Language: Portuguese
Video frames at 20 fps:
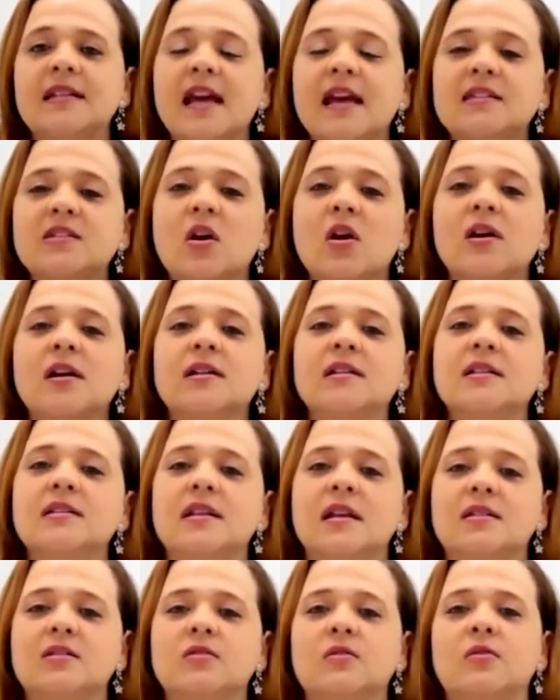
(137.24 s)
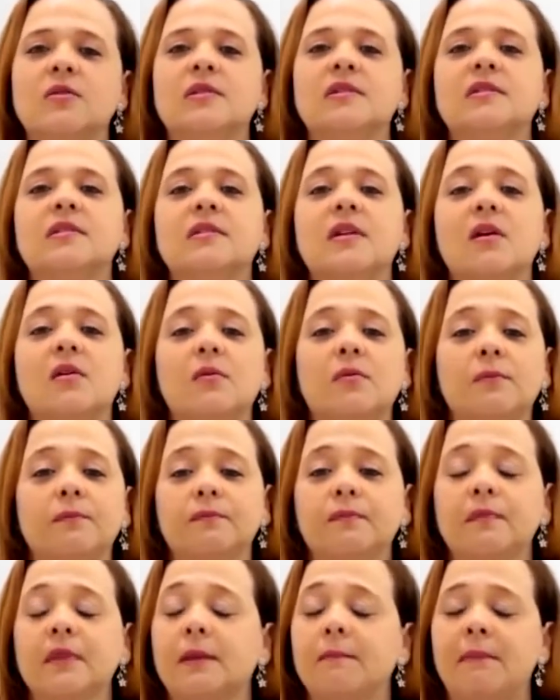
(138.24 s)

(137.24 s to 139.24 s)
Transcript: Se as organizações são,